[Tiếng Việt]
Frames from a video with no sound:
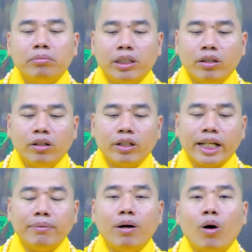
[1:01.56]
mà nó hơi
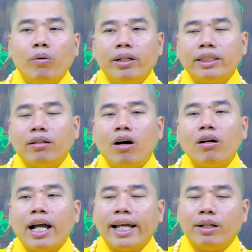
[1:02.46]
kỳ mồ, sau
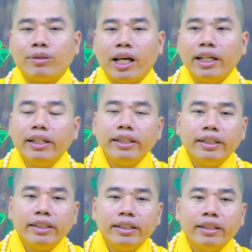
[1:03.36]
ót ai đâu thấy,
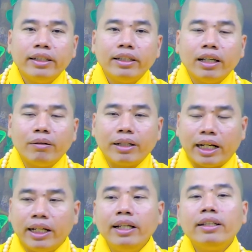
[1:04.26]
không
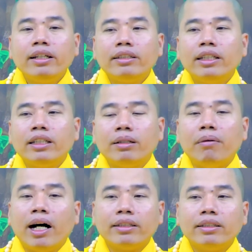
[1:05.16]
cần để ý tới chi cho nó
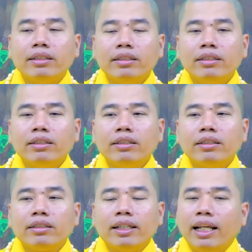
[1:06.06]
mệt.
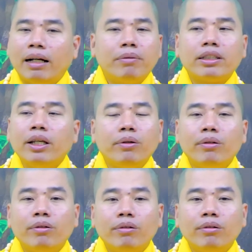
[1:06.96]
Thì lặn mất tiêu,
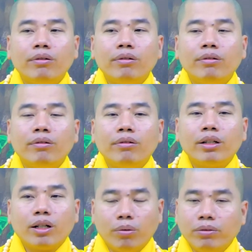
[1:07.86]

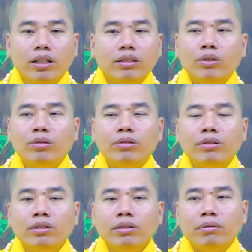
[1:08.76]
nó cùng lượt luôn.
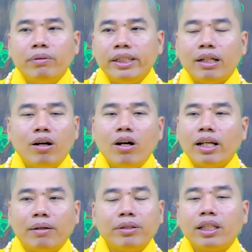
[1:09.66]
Mà phía sau
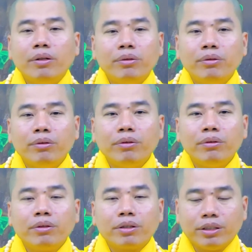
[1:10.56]
ót lặn mất tiêu,
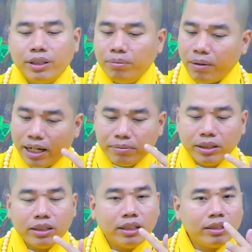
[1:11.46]
còn trước mặt
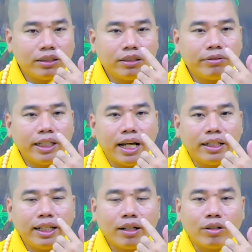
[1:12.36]
mình thì nó
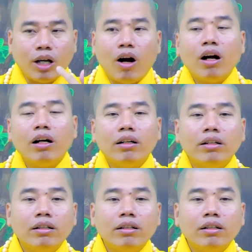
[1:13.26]
giờ nó vẫn còn đỏ.